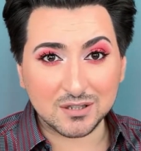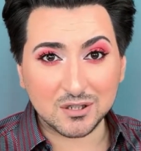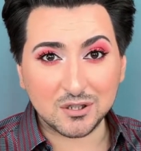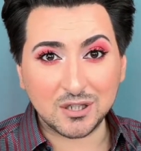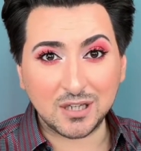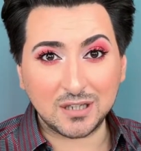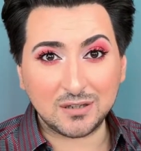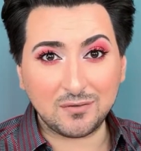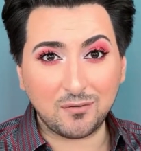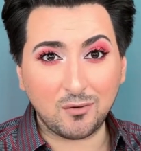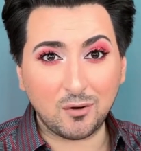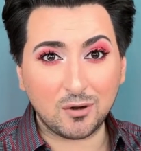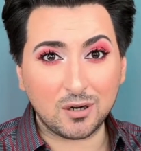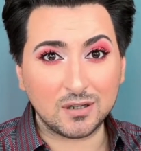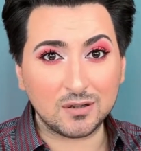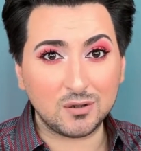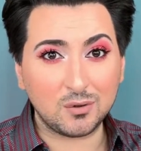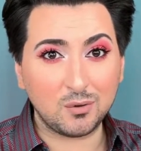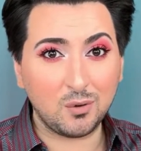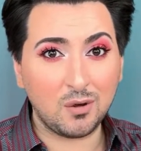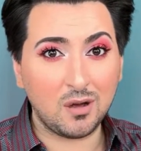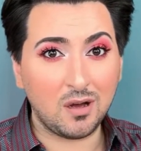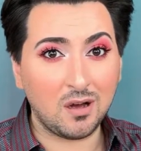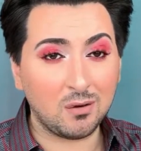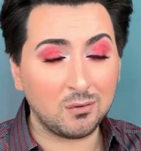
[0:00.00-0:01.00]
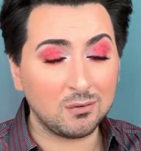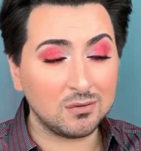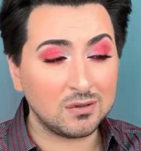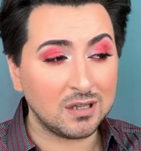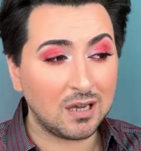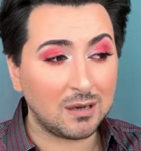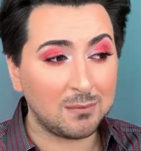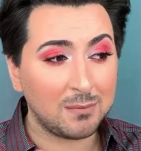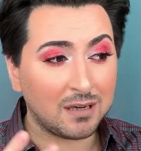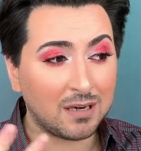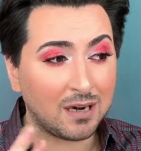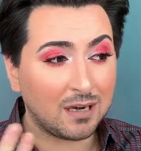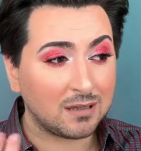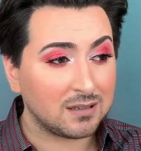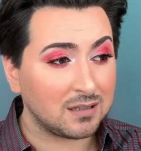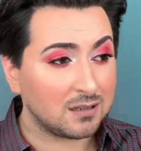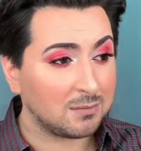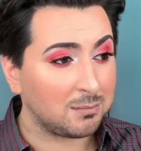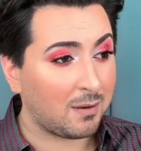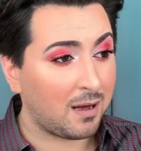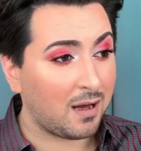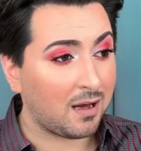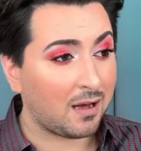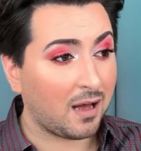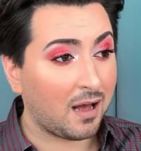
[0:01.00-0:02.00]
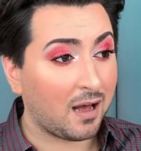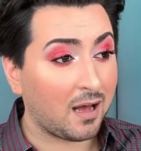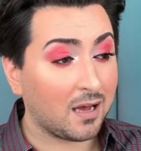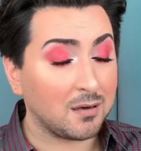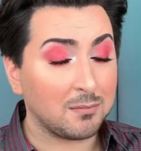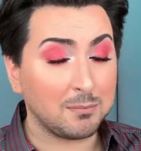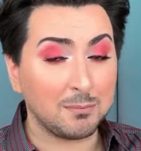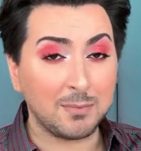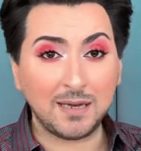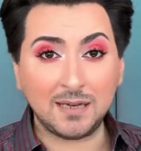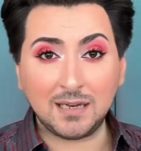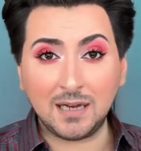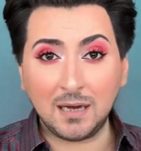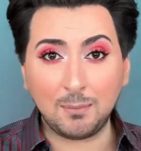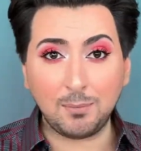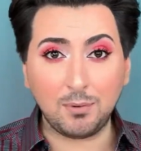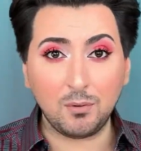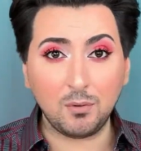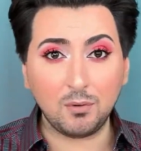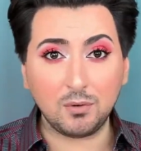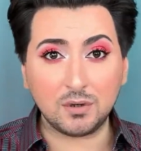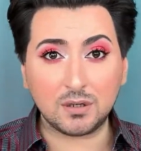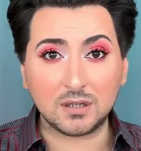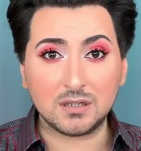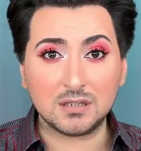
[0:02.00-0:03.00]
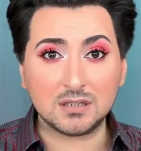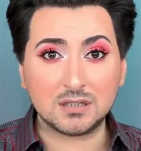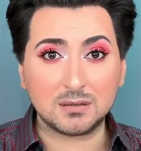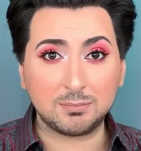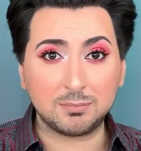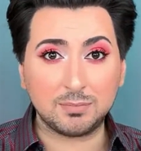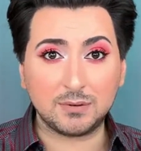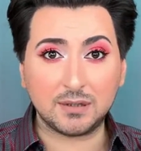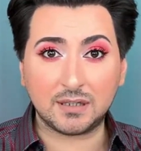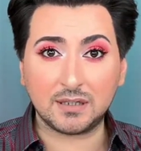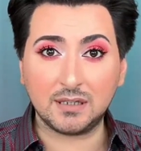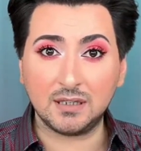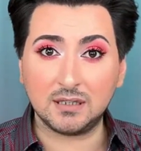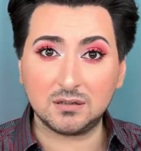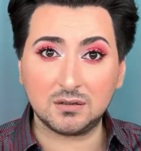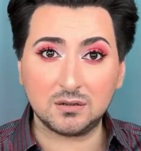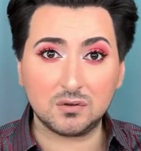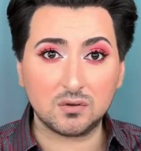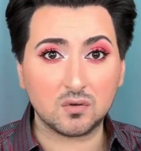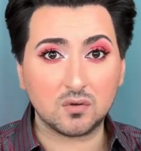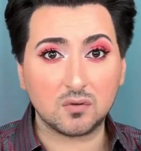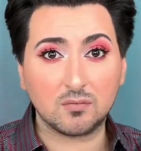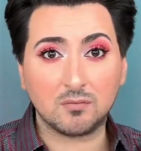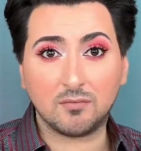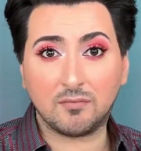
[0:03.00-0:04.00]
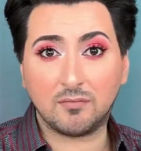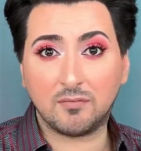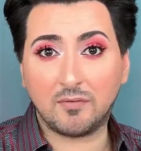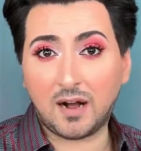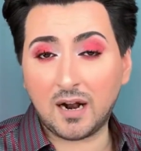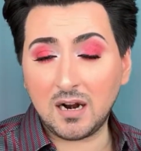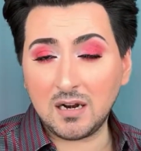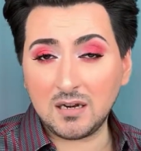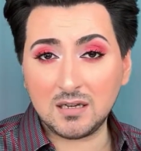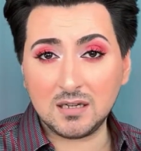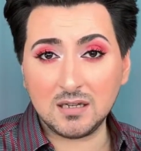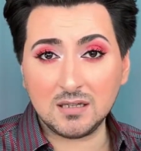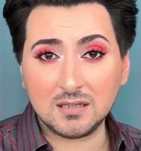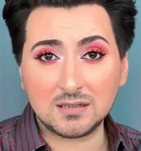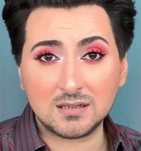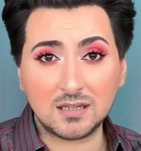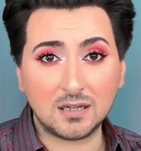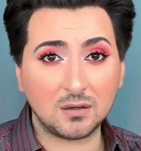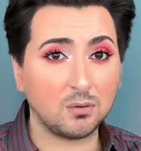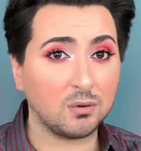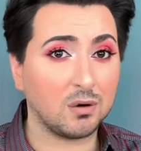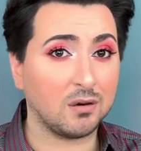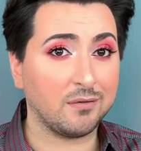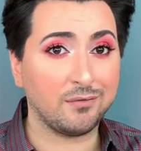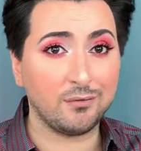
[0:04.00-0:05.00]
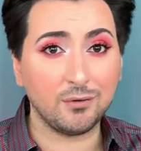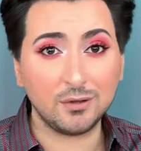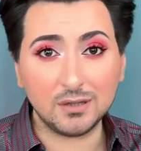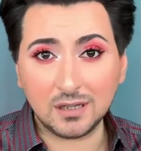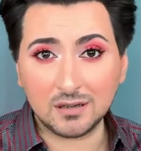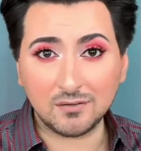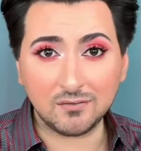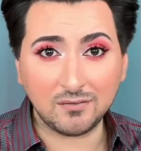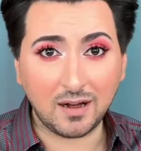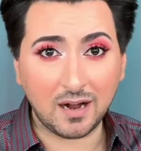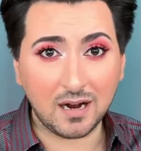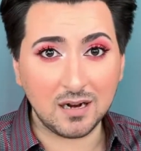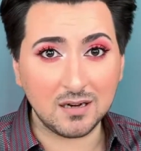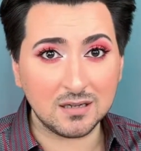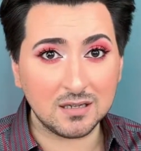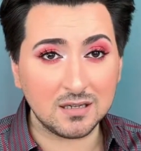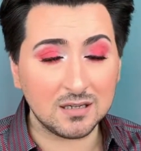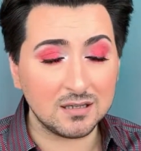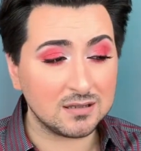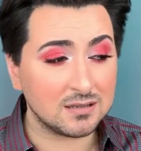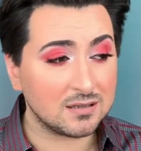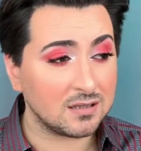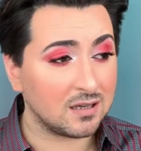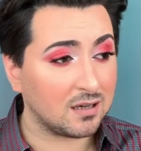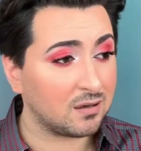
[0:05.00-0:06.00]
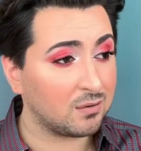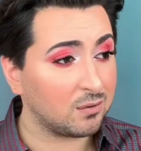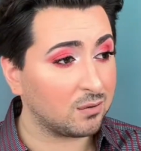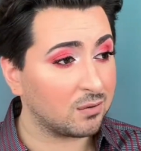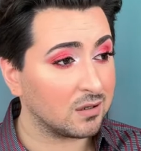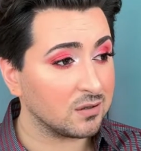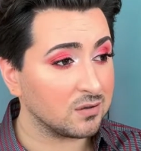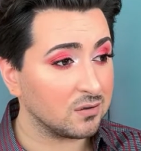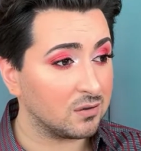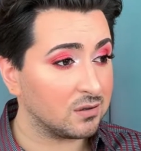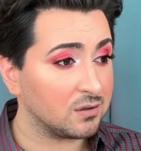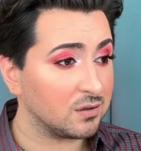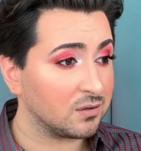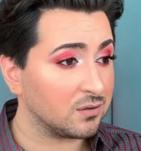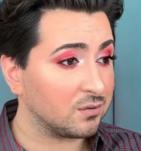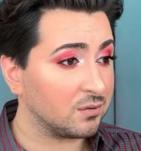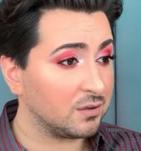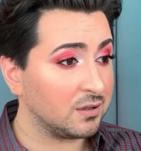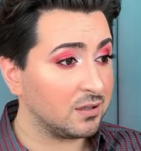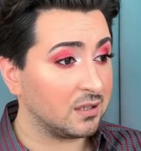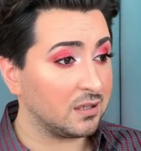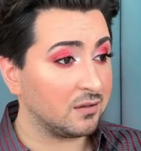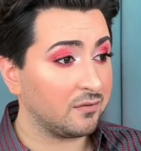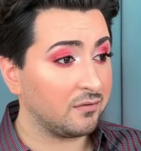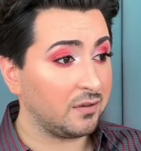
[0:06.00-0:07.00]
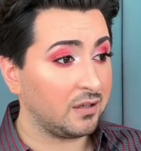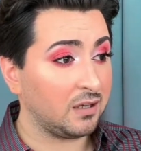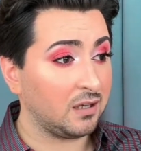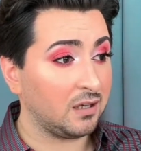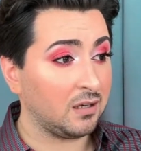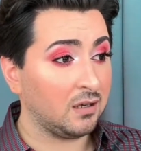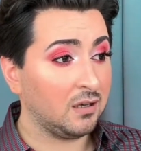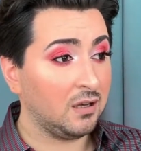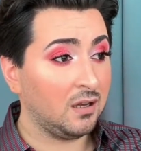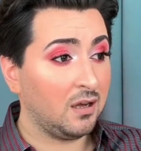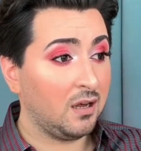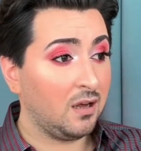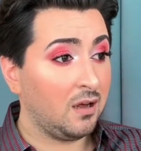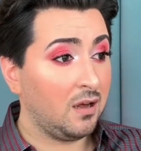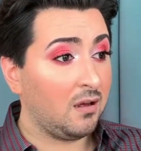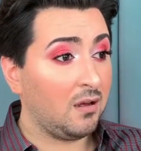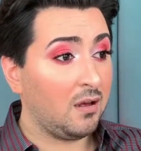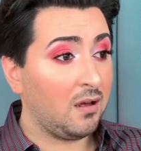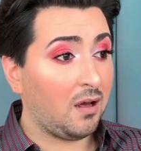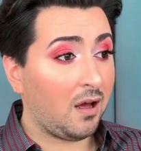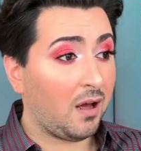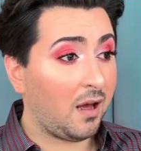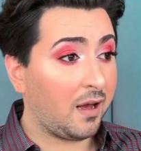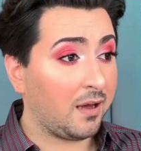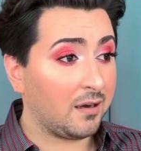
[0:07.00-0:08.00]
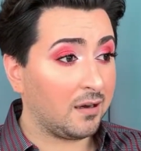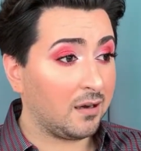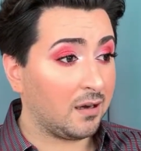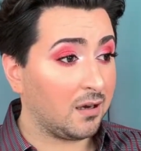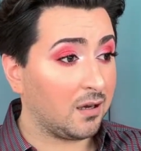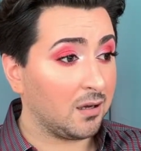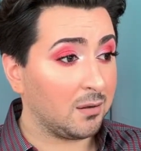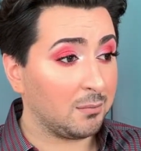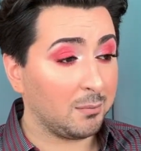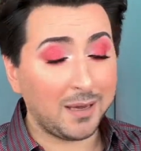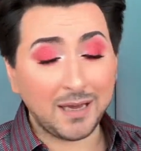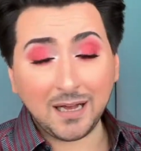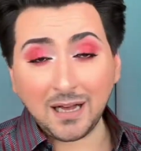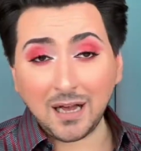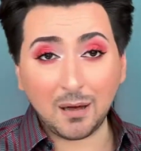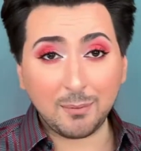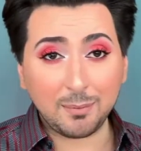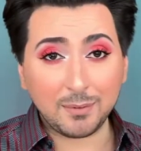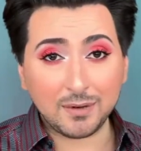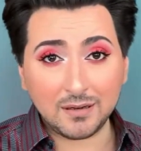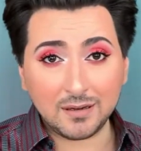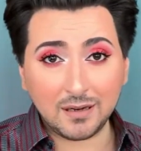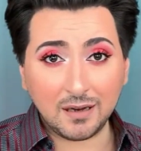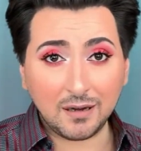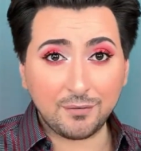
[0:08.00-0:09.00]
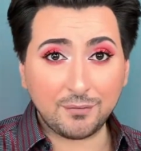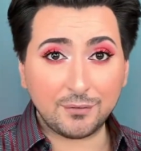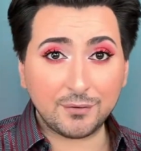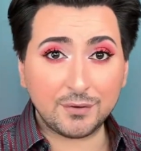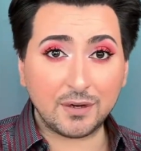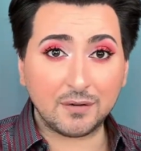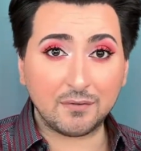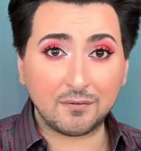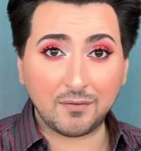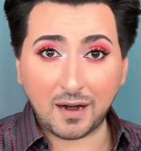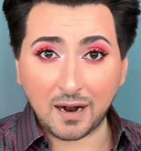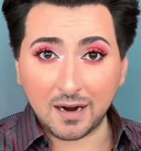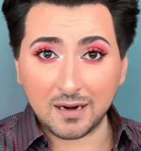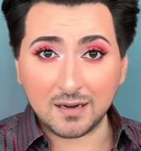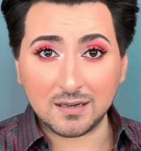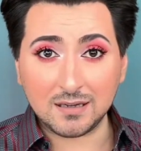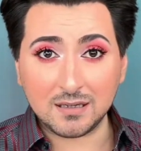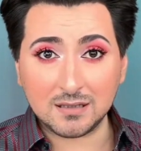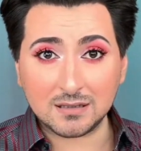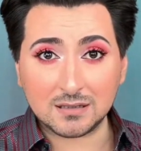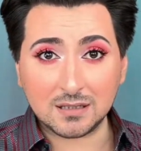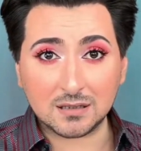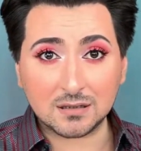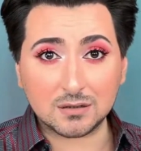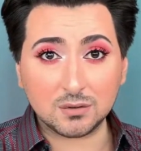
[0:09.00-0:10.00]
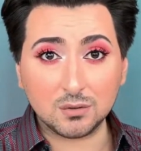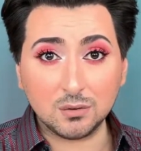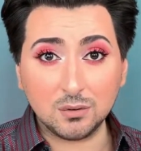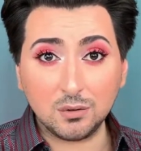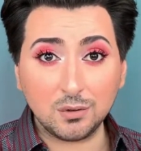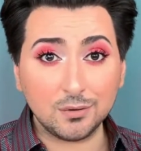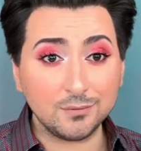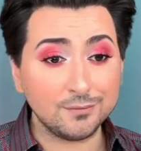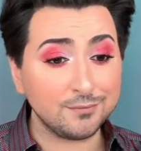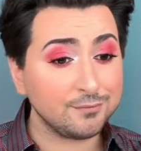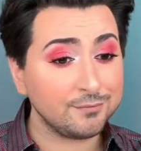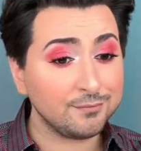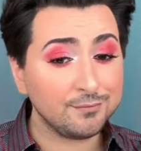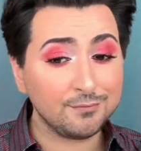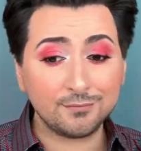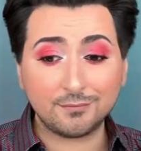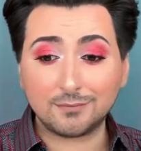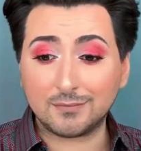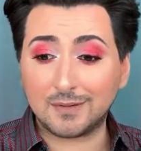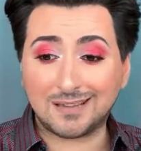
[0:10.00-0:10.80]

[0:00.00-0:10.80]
steht vor der Tür und ich habe mir gedacht, ich mache einen Make-up-Look inspiriert zum Valentinstag oder für den Valentinstag oder solltest du irgendwie eine Make-up-Idee für den Valentinstag suchen.